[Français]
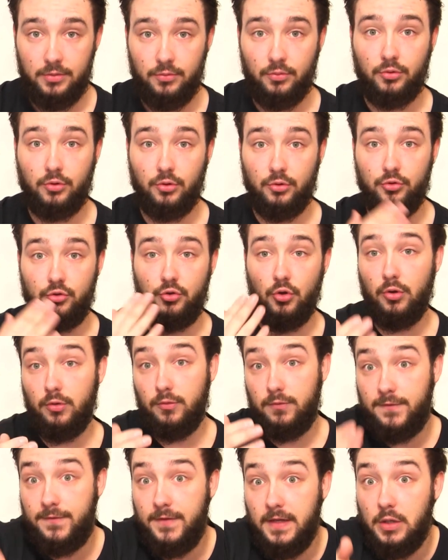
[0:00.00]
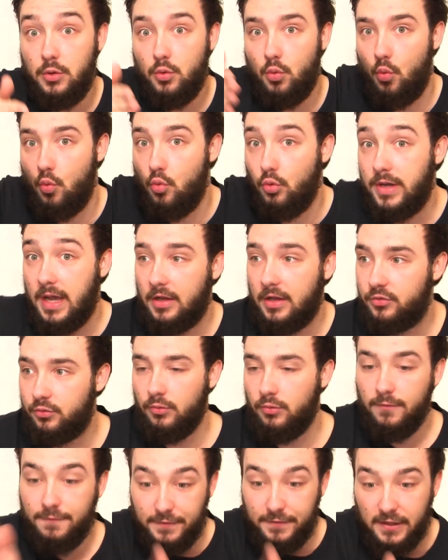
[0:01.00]
Donc deux filles ou
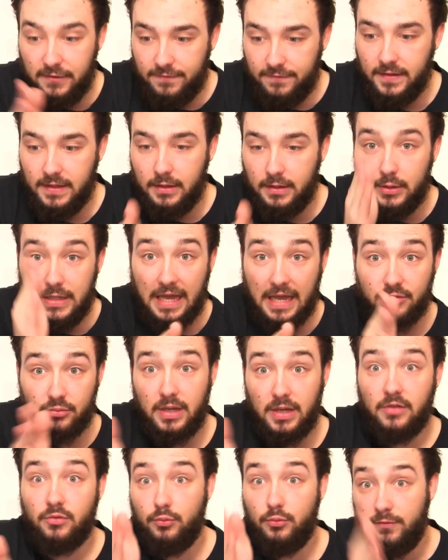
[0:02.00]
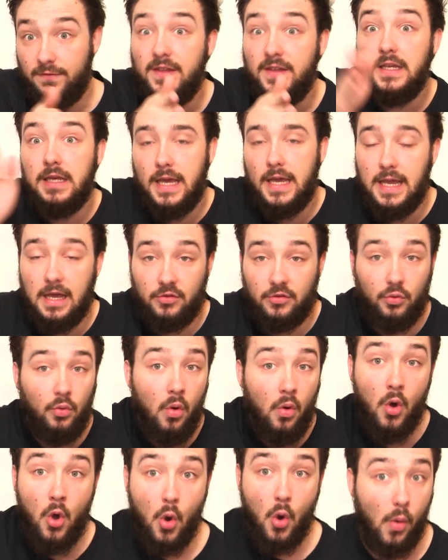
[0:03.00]
garçons, filles, filles, garçons, garçons ou filles et
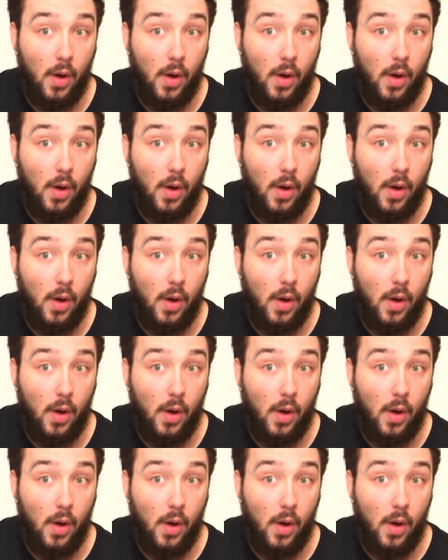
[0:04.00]
garçons.